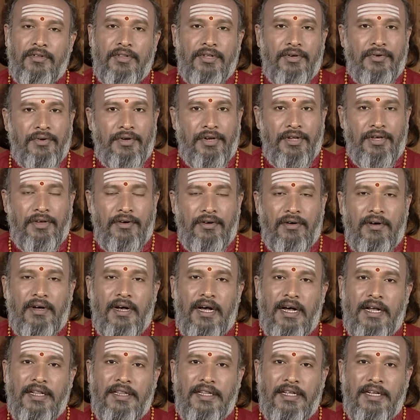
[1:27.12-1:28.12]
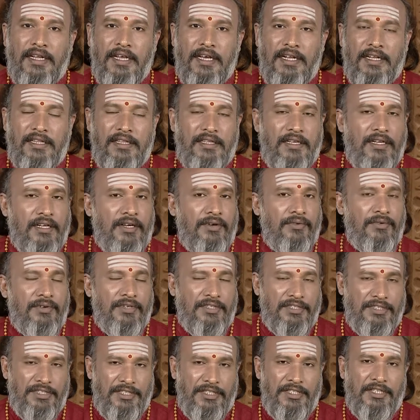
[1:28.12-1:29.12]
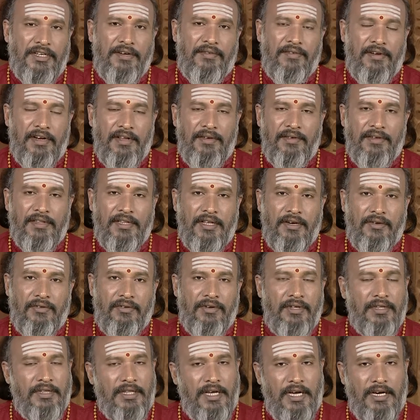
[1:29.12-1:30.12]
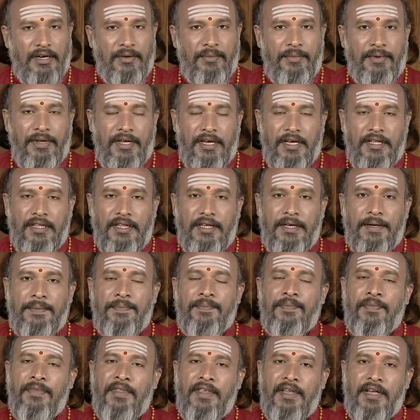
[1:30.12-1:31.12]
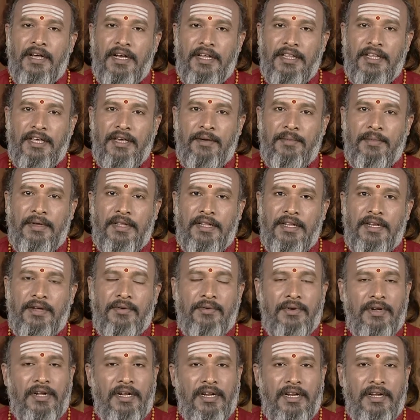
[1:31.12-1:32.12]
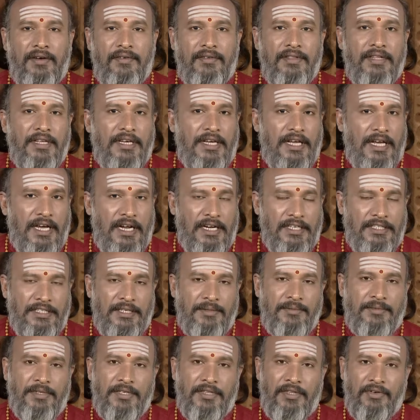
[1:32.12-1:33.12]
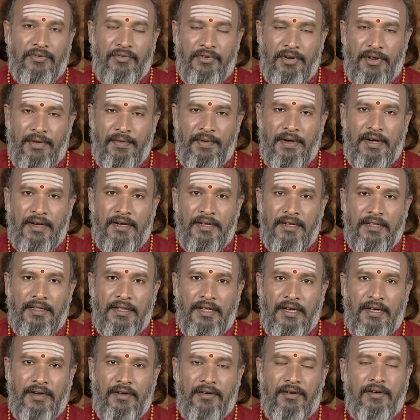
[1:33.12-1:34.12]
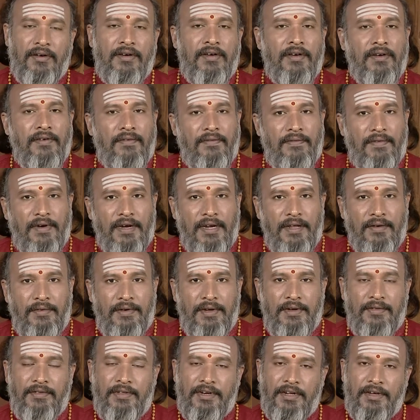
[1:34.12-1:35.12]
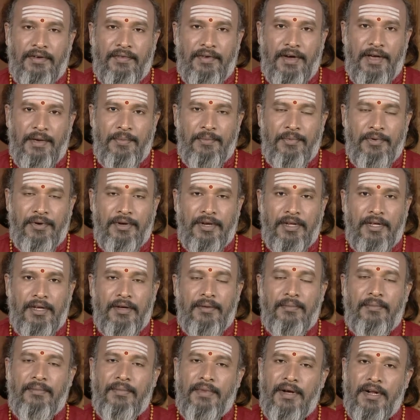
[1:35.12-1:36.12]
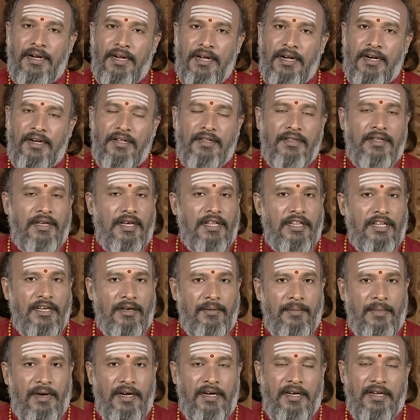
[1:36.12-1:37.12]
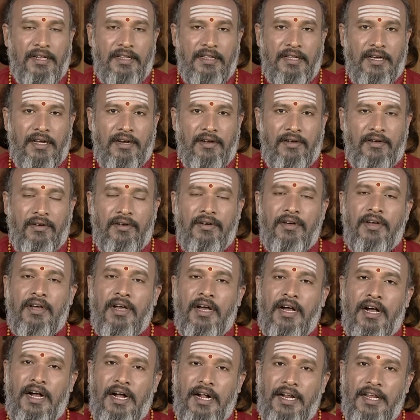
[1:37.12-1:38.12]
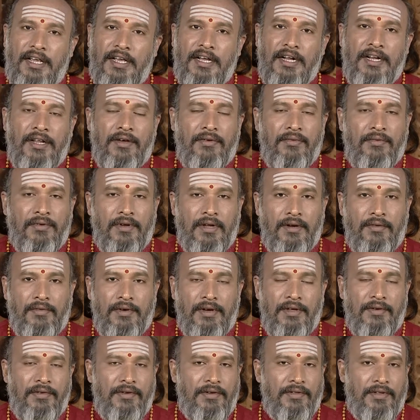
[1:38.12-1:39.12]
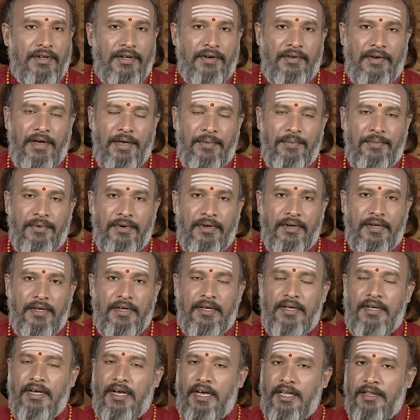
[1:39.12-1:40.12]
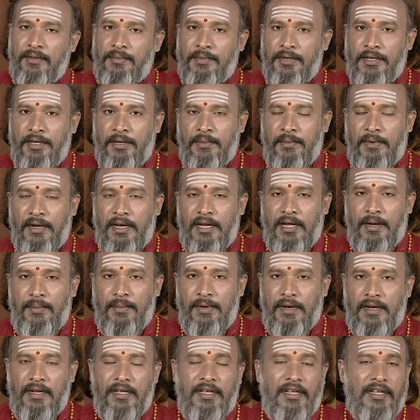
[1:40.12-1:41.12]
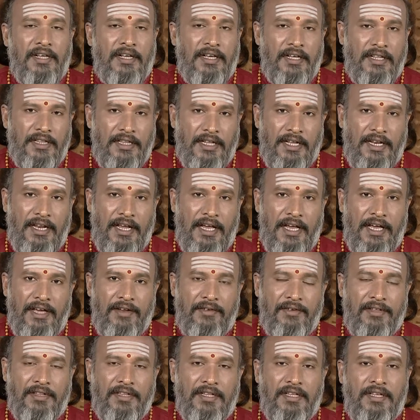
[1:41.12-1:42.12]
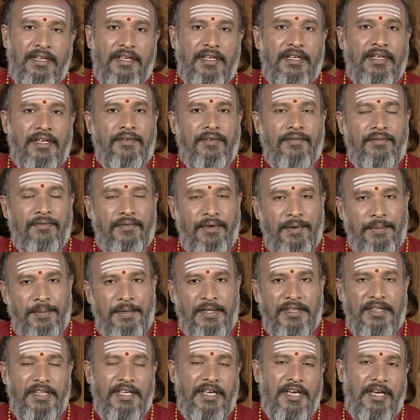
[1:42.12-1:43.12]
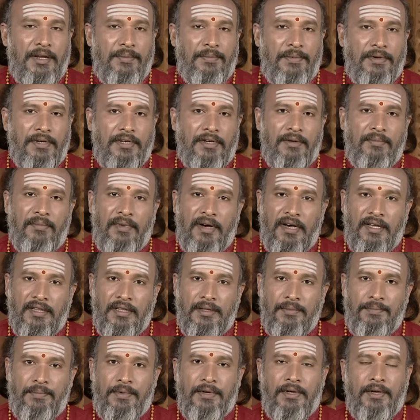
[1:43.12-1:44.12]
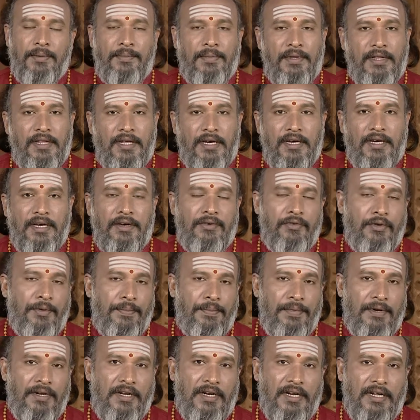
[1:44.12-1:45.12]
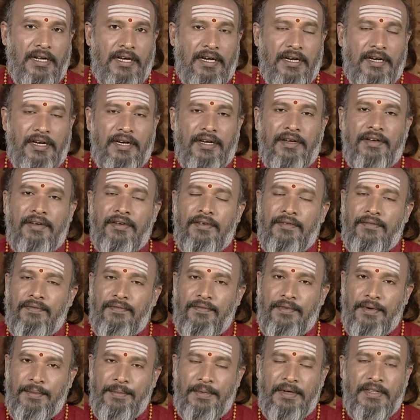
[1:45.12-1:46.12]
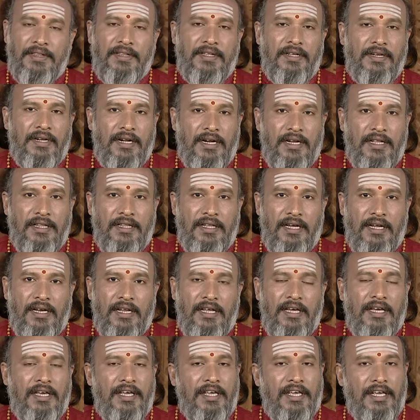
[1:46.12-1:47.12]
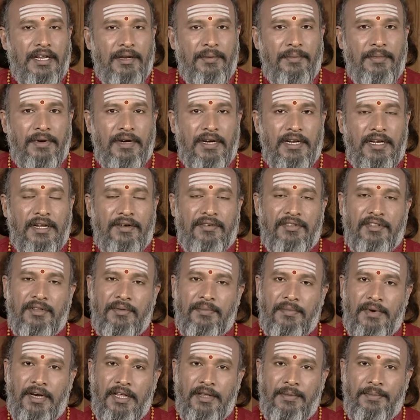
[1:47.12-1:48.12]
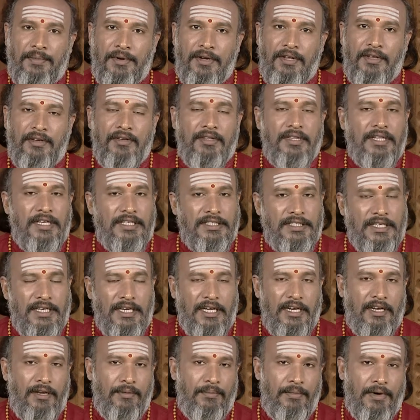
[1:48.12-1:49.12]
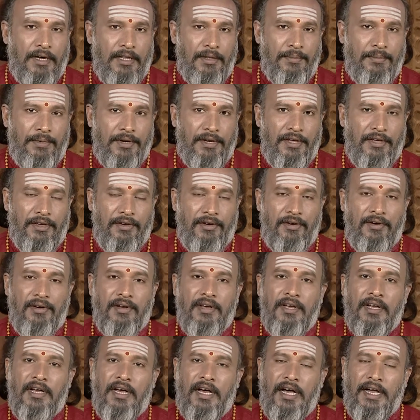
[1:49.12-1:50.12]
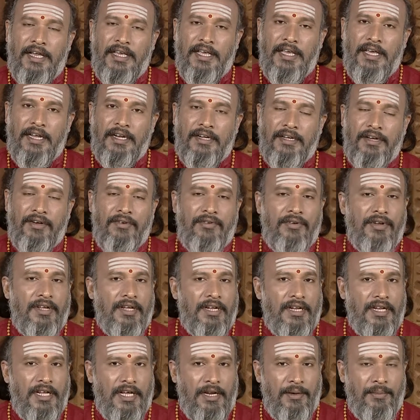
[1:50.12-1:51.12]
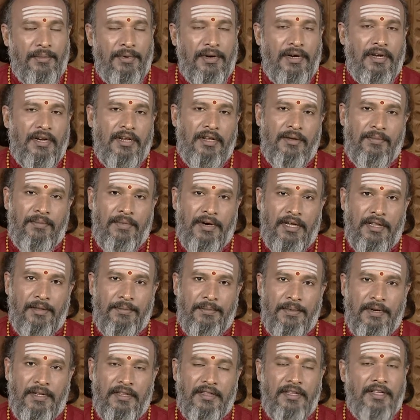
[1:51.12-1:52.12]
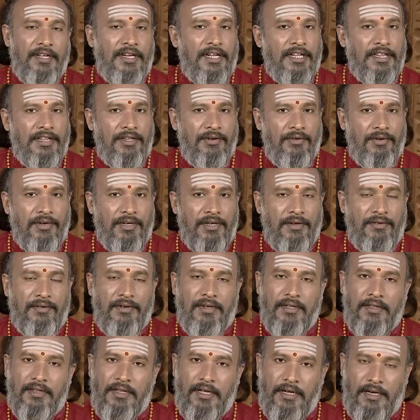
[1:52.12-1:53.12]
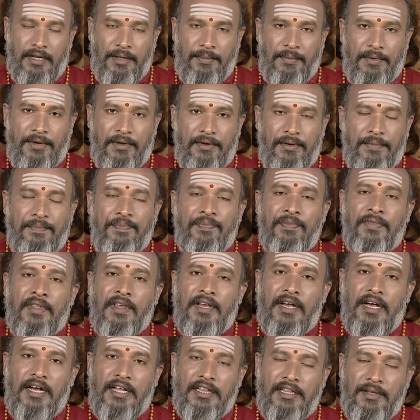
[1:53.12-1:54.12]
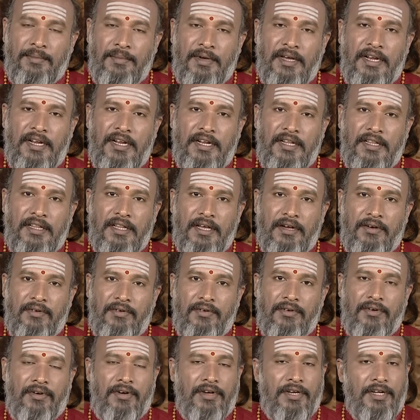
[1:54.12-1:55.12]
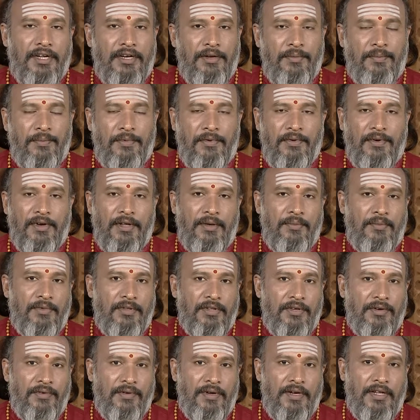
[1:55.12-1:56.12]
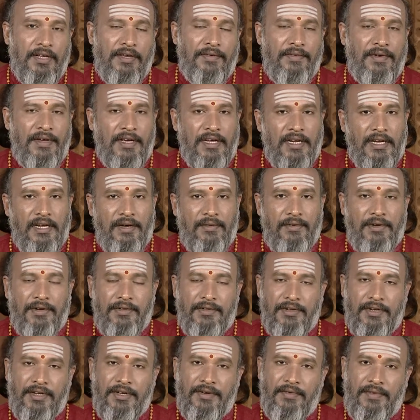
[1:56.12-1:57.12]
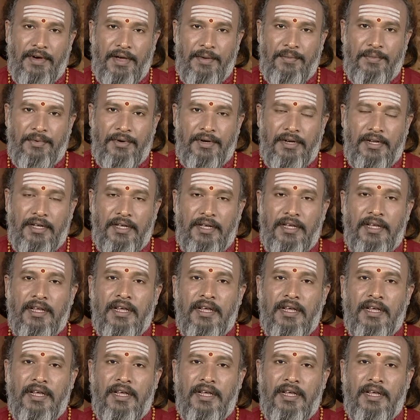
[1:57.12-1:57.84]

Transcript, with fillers: வந்து குறையும் அந்த நேரத்தில் ஒரு சின்ன வலி வந்தால் கூட தாங்க முடியாது அதே மாதிரி உடலில் வந்து கால்சியம் சத்து குறைவாக இருந்தாலும் வலி வருவதற்கு வாய்ப்புண்டு மன அழுத்தம் அதிகமாக இருந்தாலும் அடிக்கடி உடல் வலி வருவதற்கு வாய்ப்புண்டு அது மட்டும் அல்லாமல் இந்த நேயர் வந்து விபத்து ஏற்பட்டு பாதிப்பு இருப்பதாக குறிப்பிட்டிருக்காங்க விபத்து நடந்தாலே எலும்புகளில் வந்து பாதிப்படையும் தசைகளில் பாதிப்படையும் அங்கே இருக்கக்கூடிய நரம்புகள்லையும் பாதிப்படைந்து ரத்த ஓட்டம் வந்து தடைப்படும் அந்த மாதிரி இருந்தால் கூட இடுப்பு வலி முதுகு வலி இவையெல்லாம் வருவதற்கு வாய்ப்புண்டு